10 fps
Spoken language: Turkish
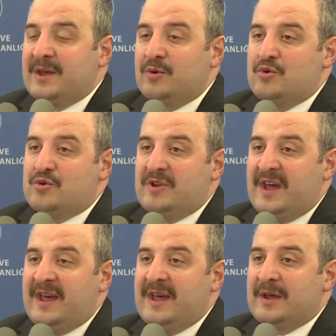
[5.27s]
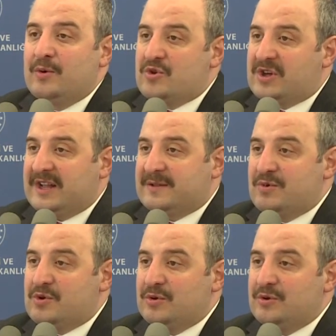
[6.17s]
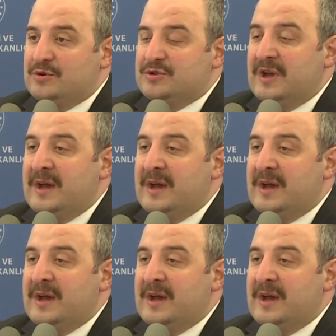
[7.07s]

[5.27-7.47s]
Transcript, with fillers: gücüne güç katmış oluruz.